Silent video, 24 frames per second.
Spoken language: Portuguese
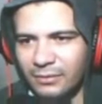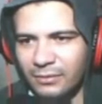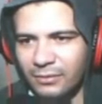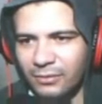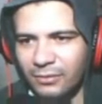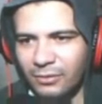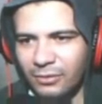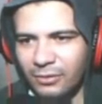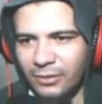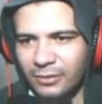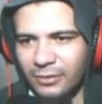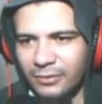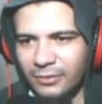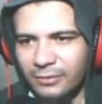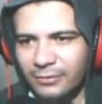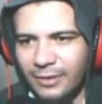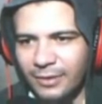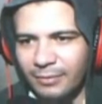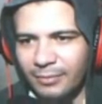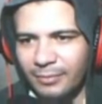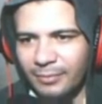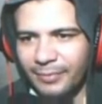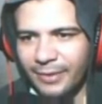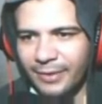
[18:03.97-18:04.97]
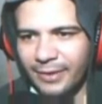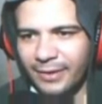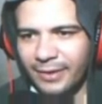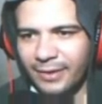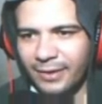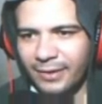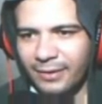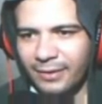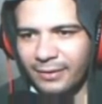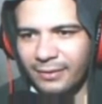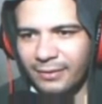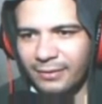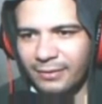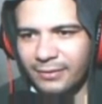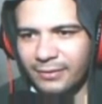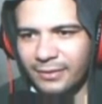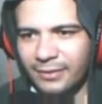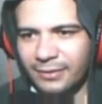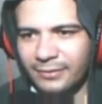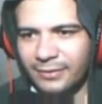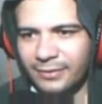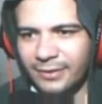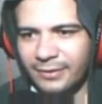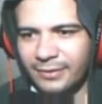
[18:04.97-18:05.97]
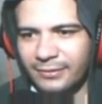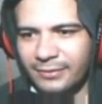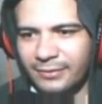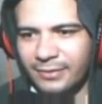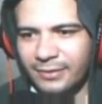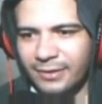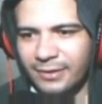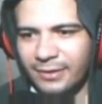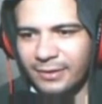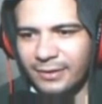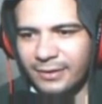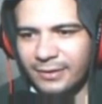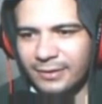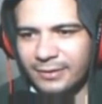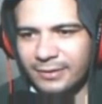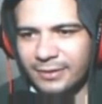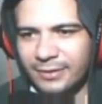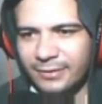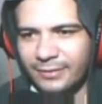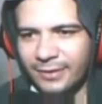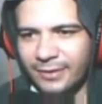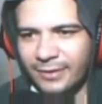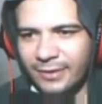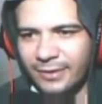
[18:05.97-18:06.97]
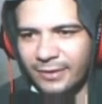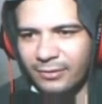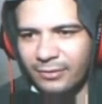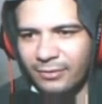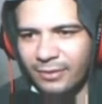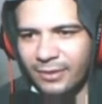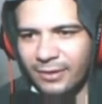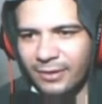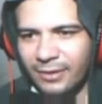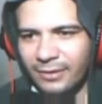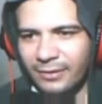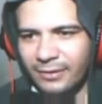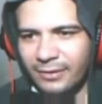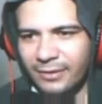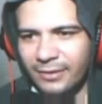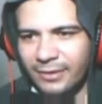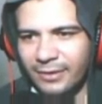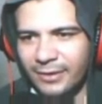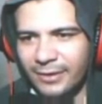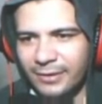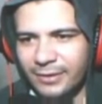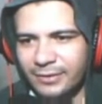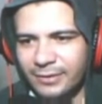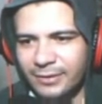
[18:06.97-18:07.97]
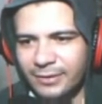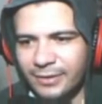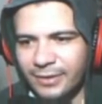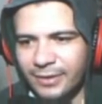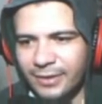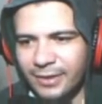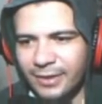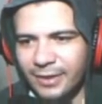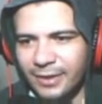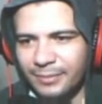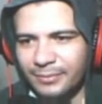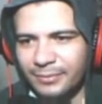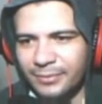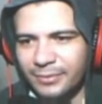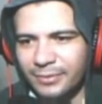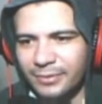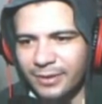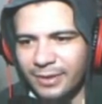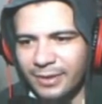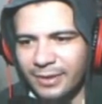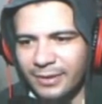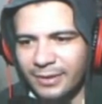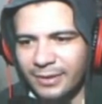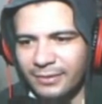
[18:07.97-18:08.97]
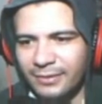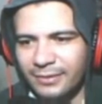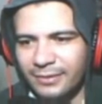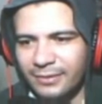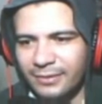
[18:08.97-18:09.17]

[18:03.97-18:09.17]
Ó, não dá pra pegar, tá vendo? Você vem aqui com a rede e captura ela.